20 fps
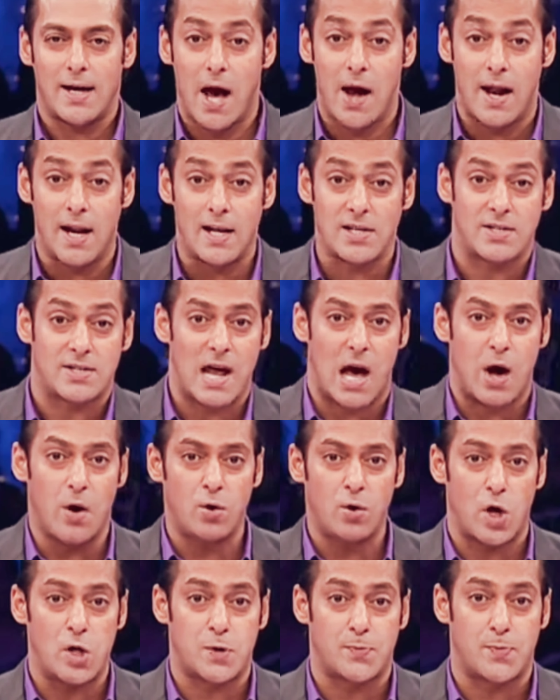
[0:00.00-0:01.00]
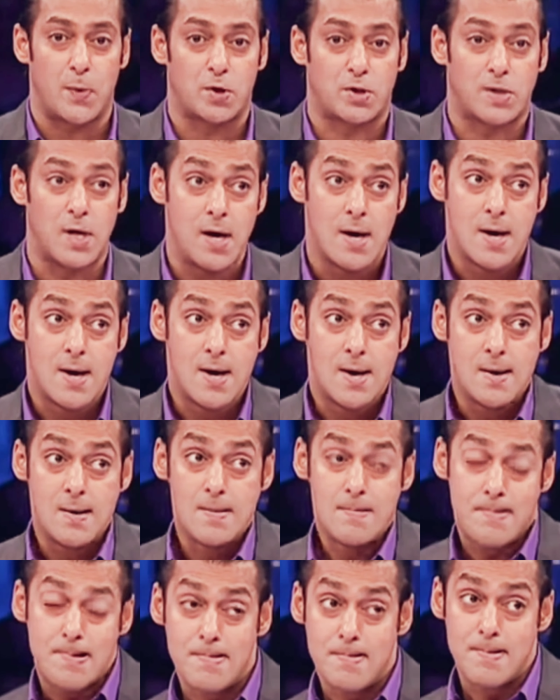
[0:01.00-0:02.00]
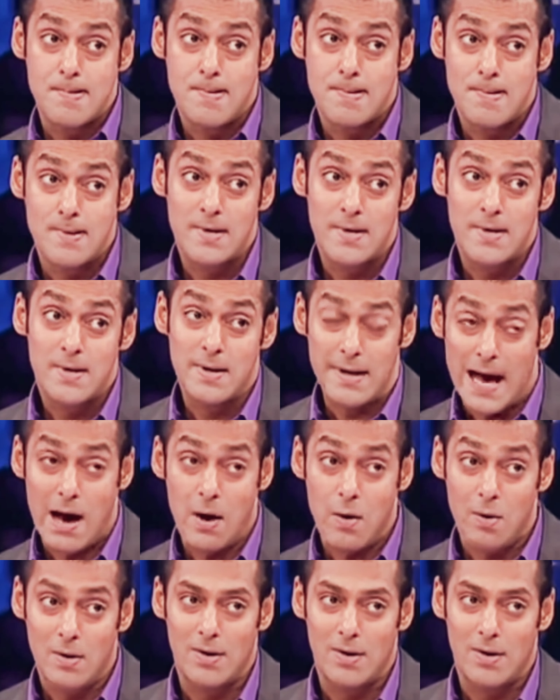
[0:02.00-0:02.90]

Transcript: ना इज राहुल रॉय पोस्टर ना